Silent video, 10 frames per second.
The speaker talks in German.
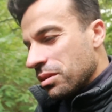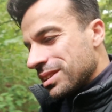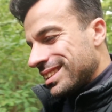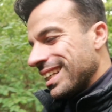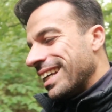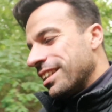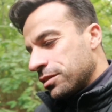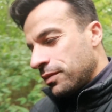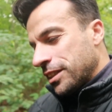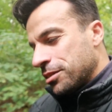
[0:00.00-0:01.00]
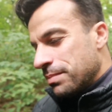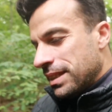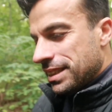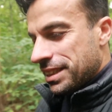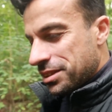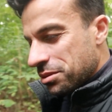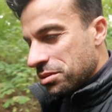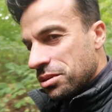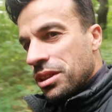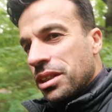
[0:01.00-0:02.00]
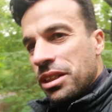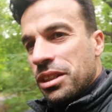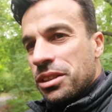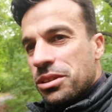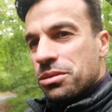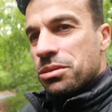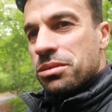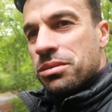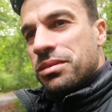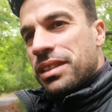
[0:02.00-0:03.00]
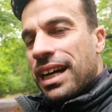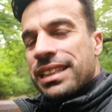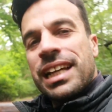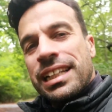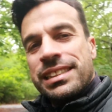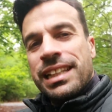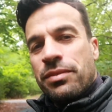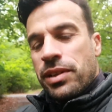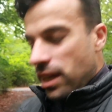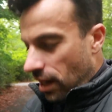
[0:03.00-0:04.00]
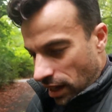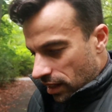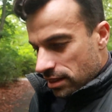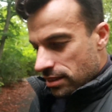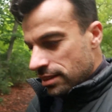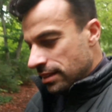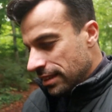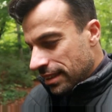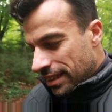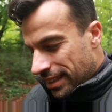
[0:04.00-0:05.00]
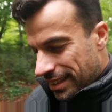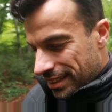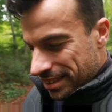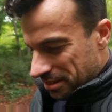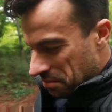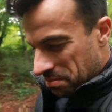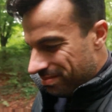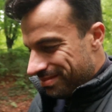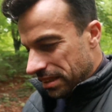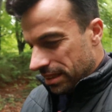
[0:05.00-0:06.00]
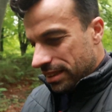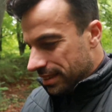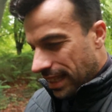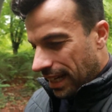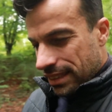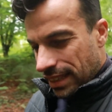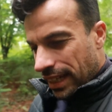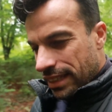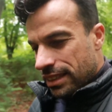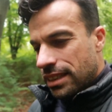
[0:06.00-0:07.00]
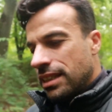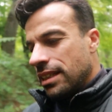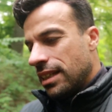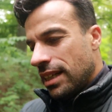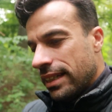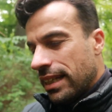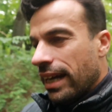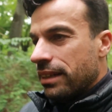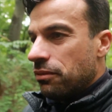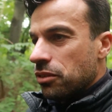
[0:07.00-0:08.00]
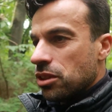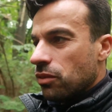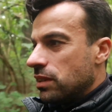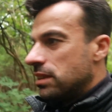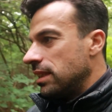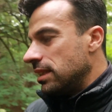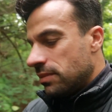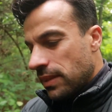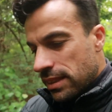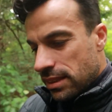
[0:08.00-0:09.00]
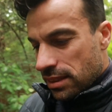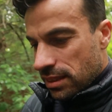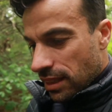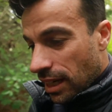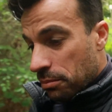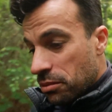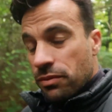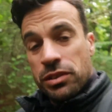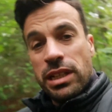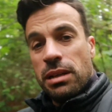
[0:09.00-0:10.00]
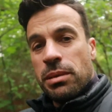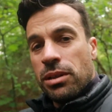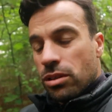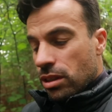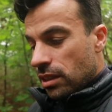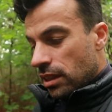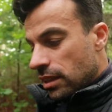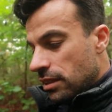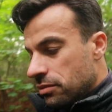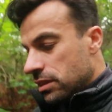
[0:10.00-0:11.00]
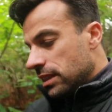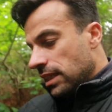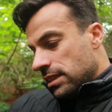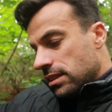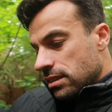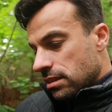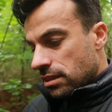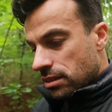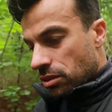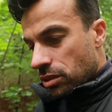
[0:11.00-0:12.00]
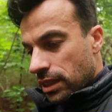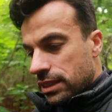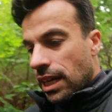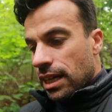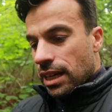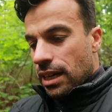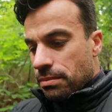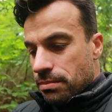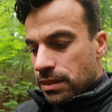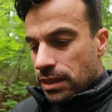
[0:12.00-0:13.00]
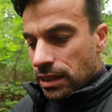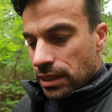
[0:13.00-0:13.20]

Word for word: äh, stylisch, fashionmäßig so, so adrett sein wie er? Alle. Äh, der hat einen, einen Einfluss auf die Tenniswelt gehabt und wird er immer noch für die nächsten 100 Jahre haben.